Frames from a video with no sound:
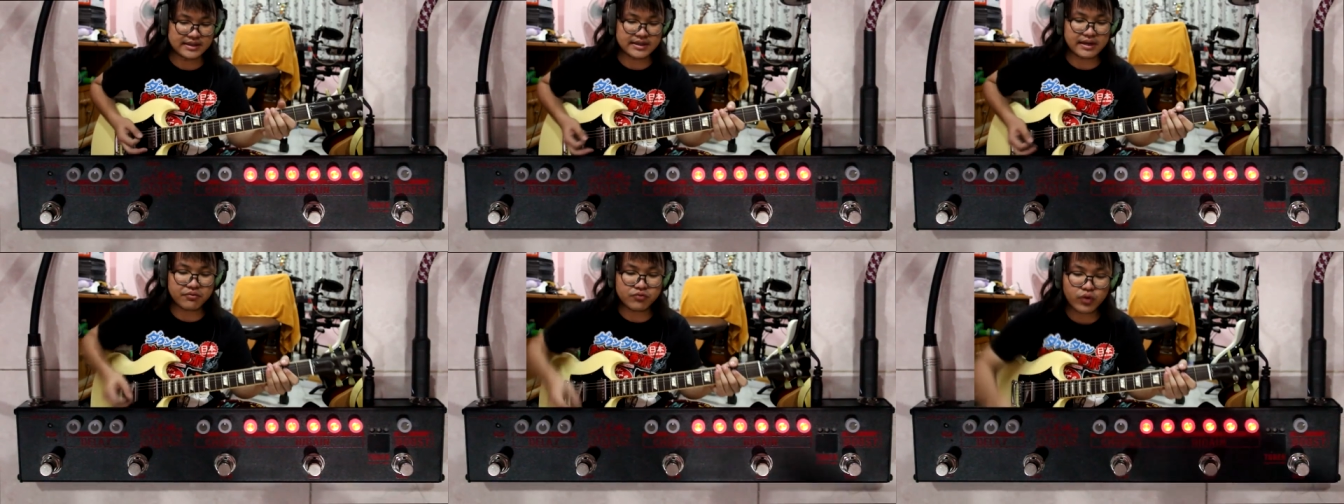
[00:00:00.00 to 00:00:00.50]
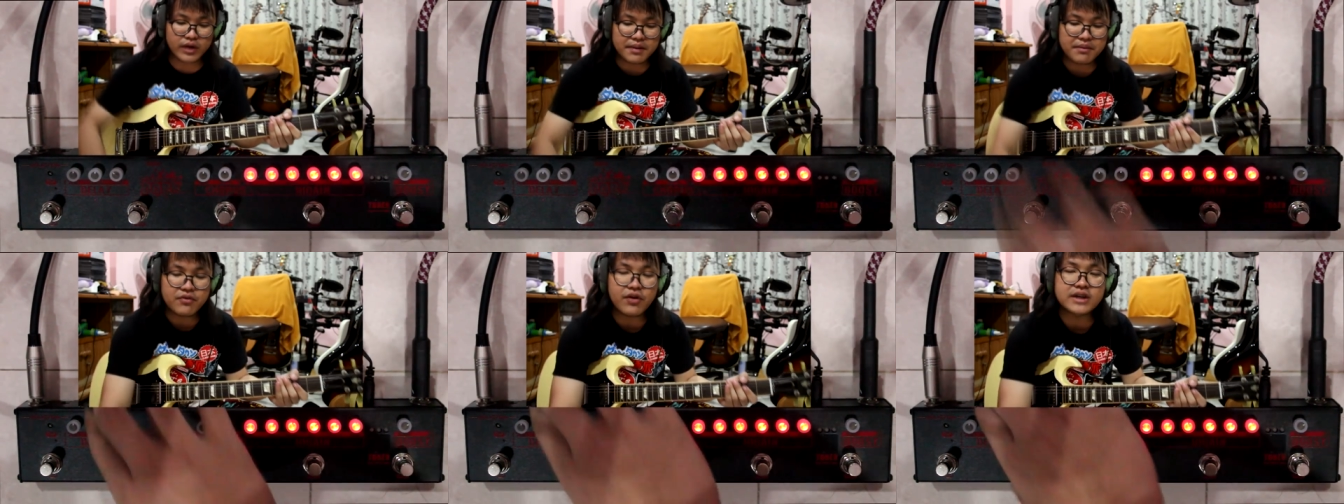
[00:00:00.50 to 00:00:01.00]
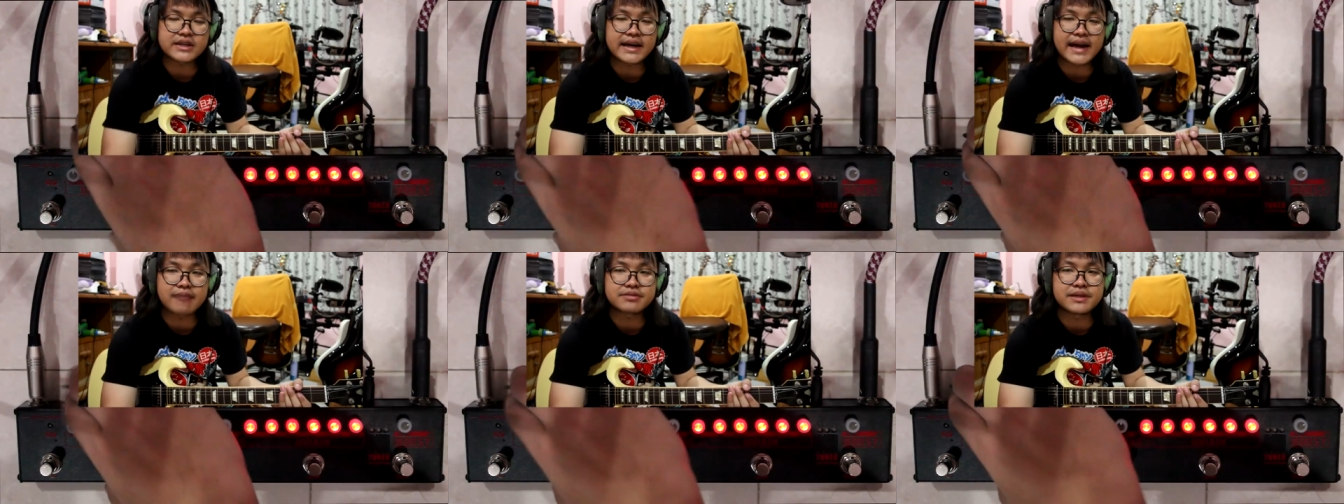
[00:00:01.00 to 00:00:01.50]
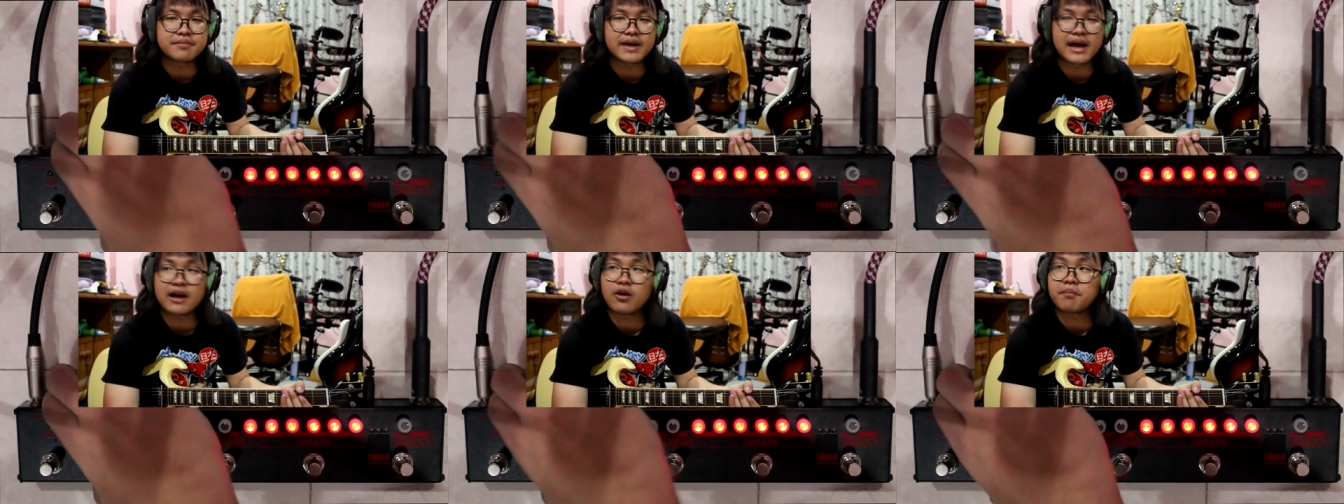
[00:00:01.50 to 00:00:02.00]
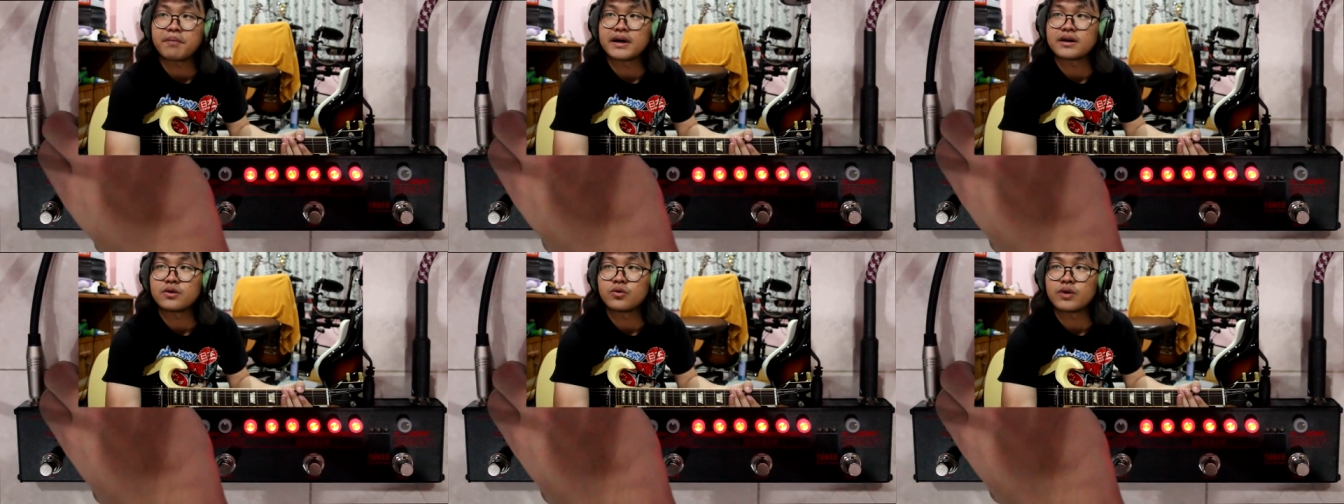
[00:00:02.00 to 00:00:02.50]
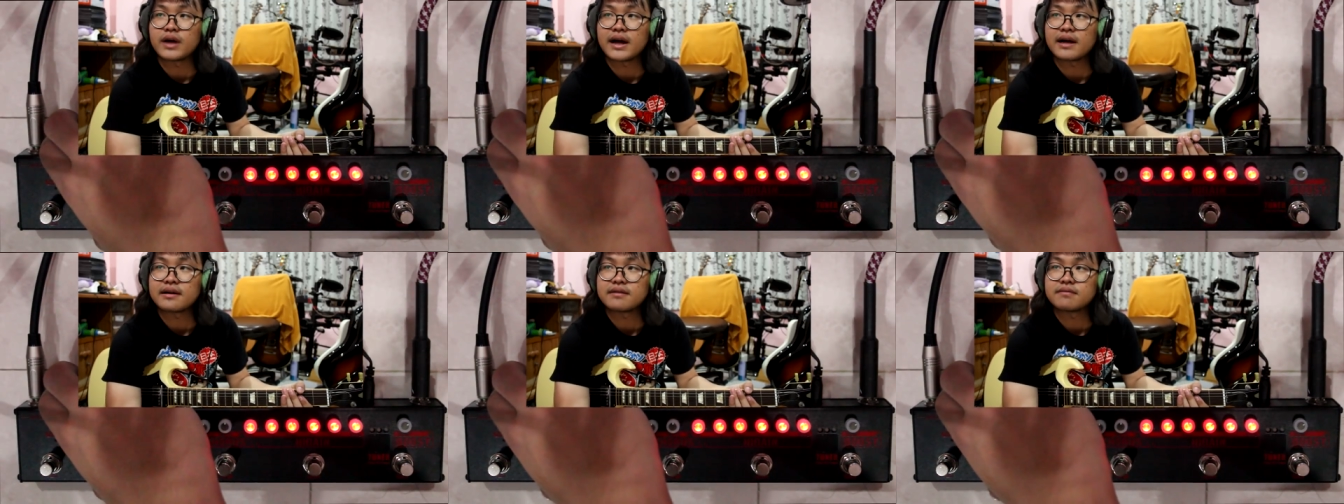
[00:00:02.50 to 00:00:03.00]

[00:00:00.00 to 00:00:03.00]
แต่ตัวนี้มีฟังก์ชันแคปซิมนะฮะลองเปิดดูนะฮะ